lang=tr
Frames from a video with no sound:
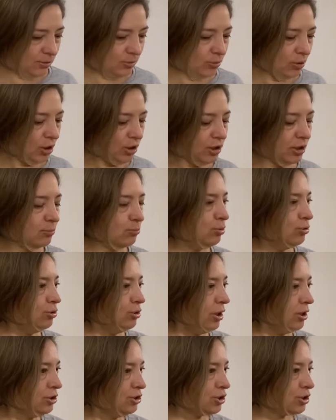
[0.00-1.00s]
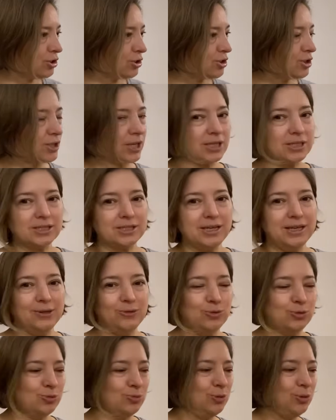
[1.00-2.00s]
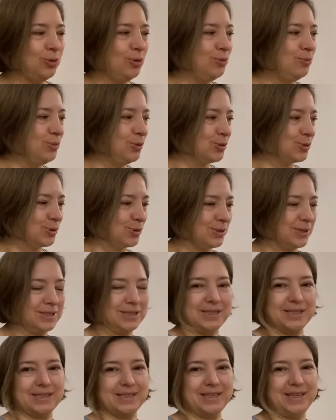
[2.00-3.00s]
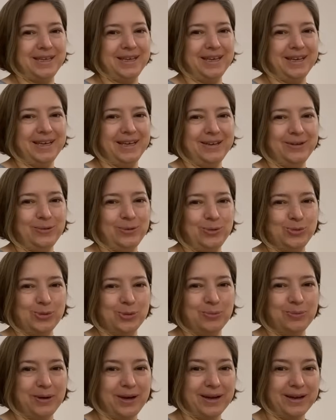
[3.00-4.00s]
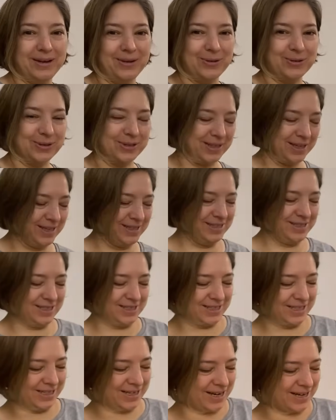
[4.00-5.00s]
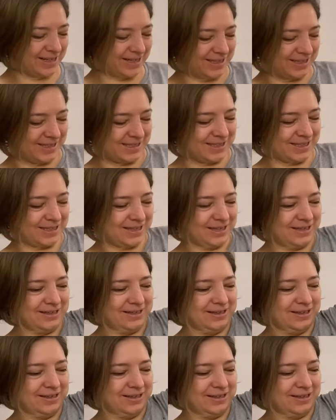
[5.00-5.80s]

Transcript: Annem bundan çıktı ses. Yüzümü görmüyorsunuz siz. Yüzüm ben orada çiçeğin arkasında.